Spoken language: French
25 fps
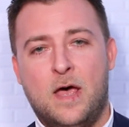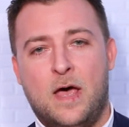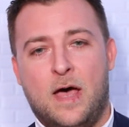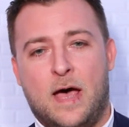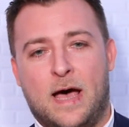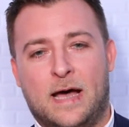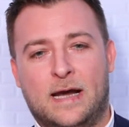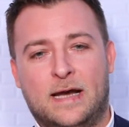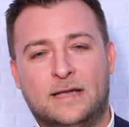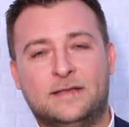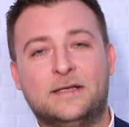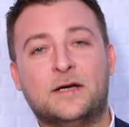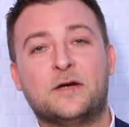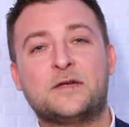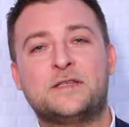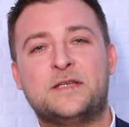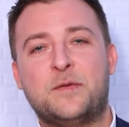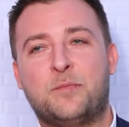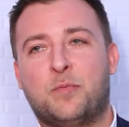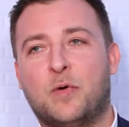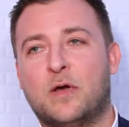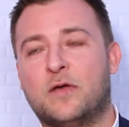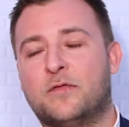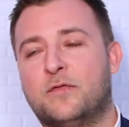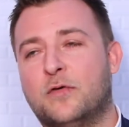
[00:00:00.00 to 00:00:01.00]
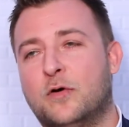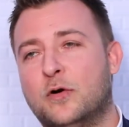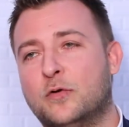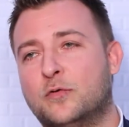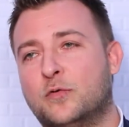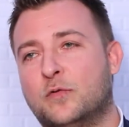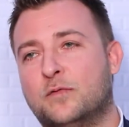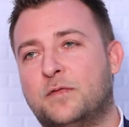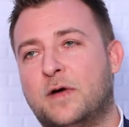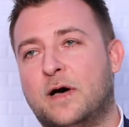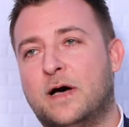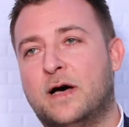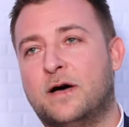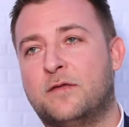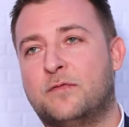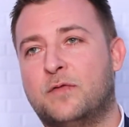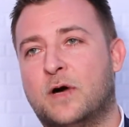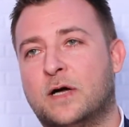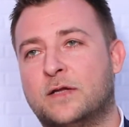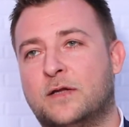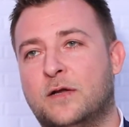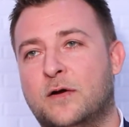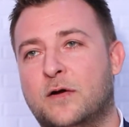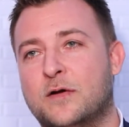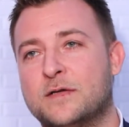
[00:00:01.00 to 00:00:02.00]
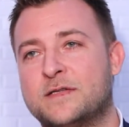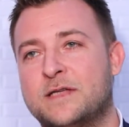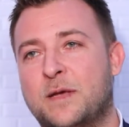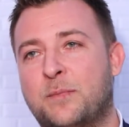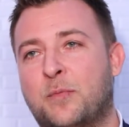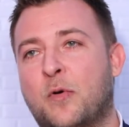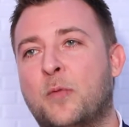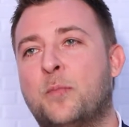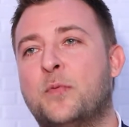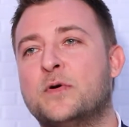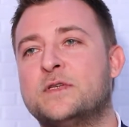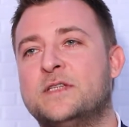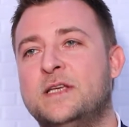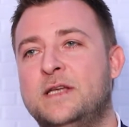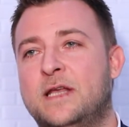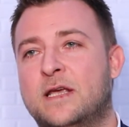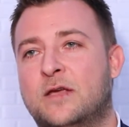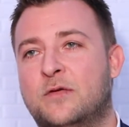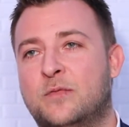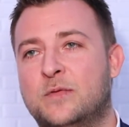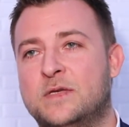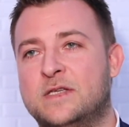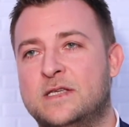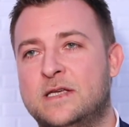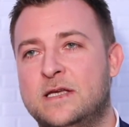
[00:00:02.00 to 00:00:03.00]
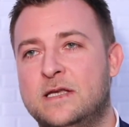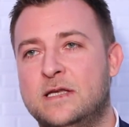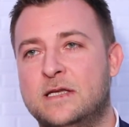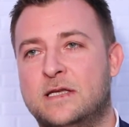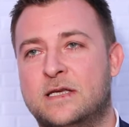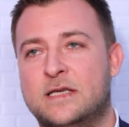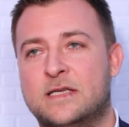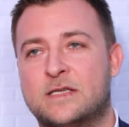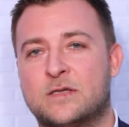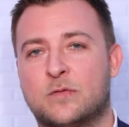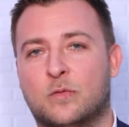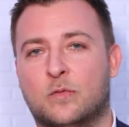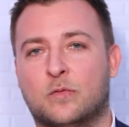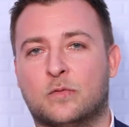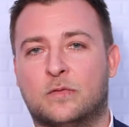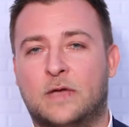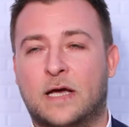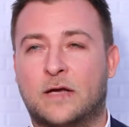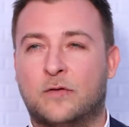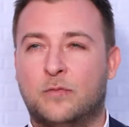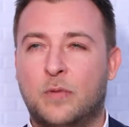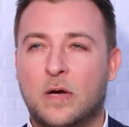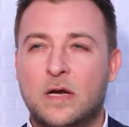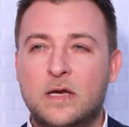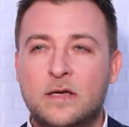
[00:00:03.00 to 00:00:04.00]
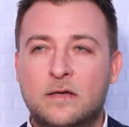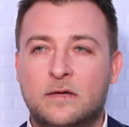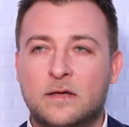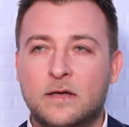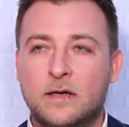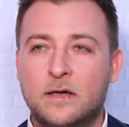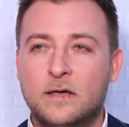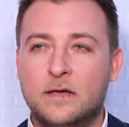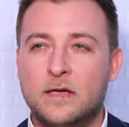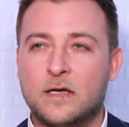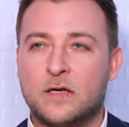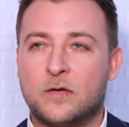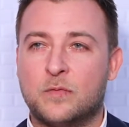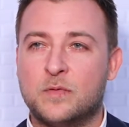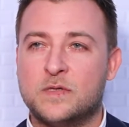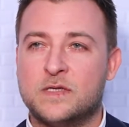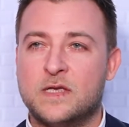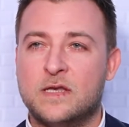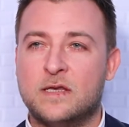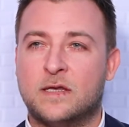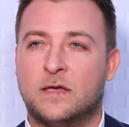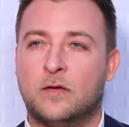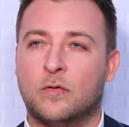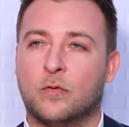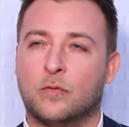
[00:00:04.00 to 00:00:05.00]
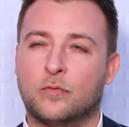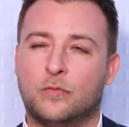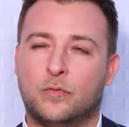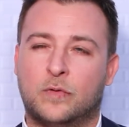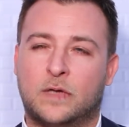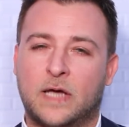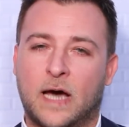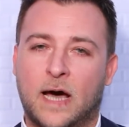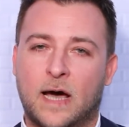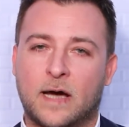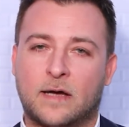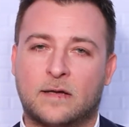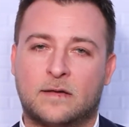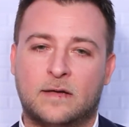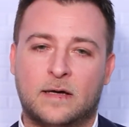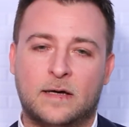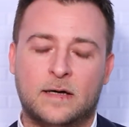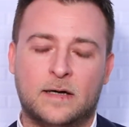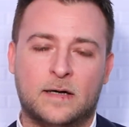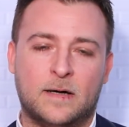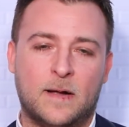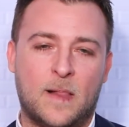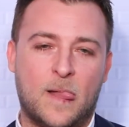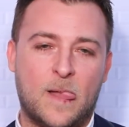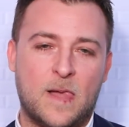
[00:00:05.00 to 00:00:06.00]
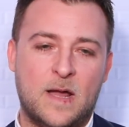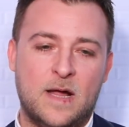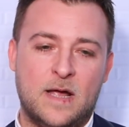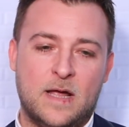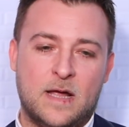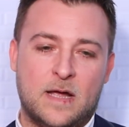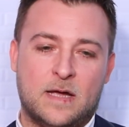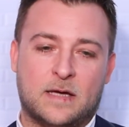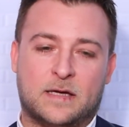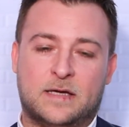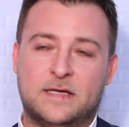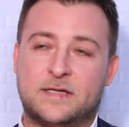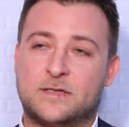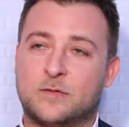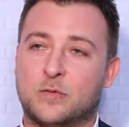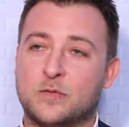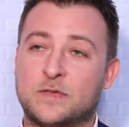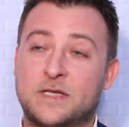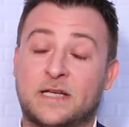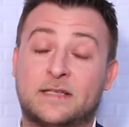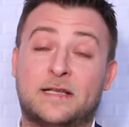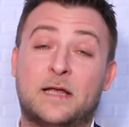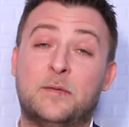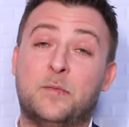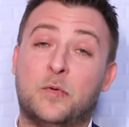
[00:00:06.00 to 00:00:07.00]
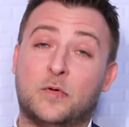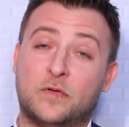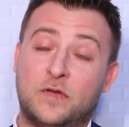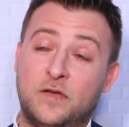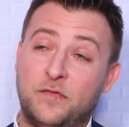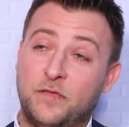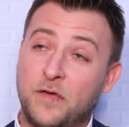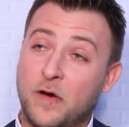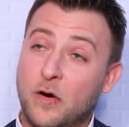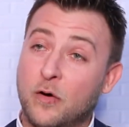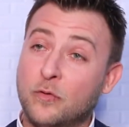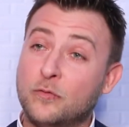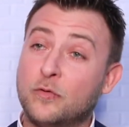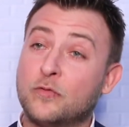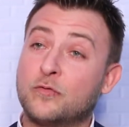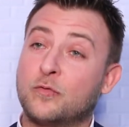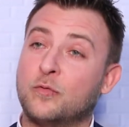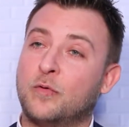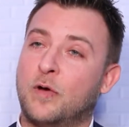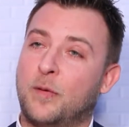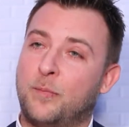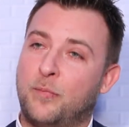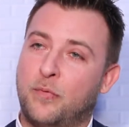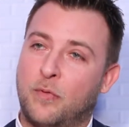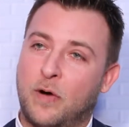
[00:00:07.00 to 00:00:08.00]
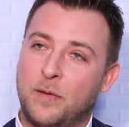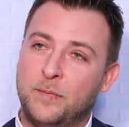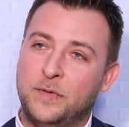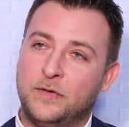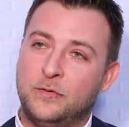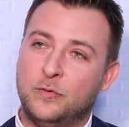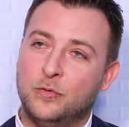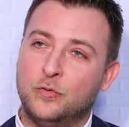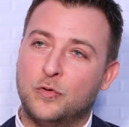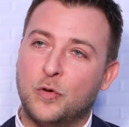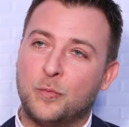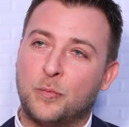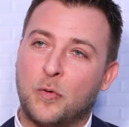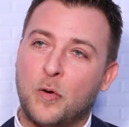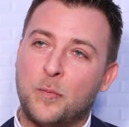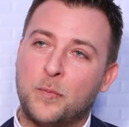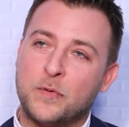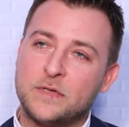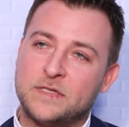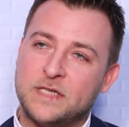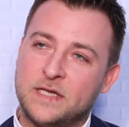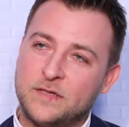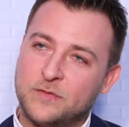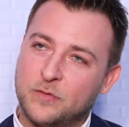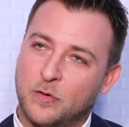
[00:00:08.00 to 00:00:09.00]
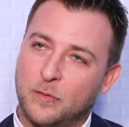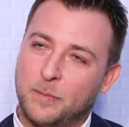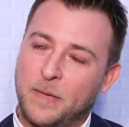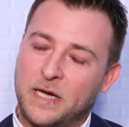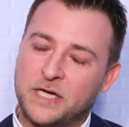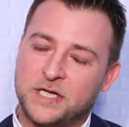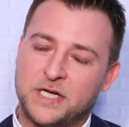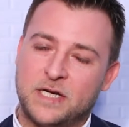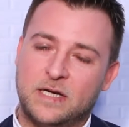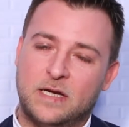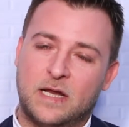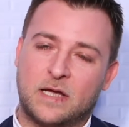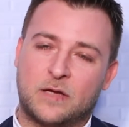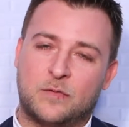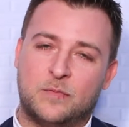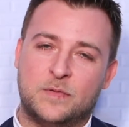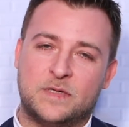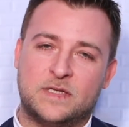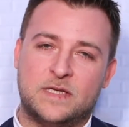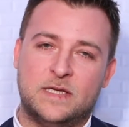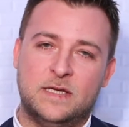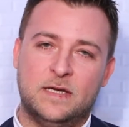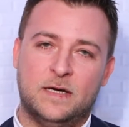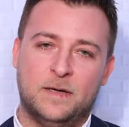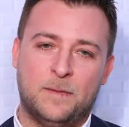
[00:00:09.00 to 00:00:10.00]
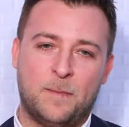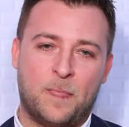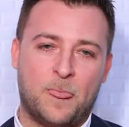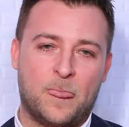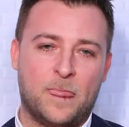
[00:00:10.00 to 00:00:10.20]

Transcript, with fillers: À l'intérieur de ces points de vente, on va avoir tendance à proposer des cuisines qui sont d'actualité, des cuisines qui ont du caractère, qui sont certainement différentes de ce qu'on a pour habitude de proposer sur le marché de la cuisine.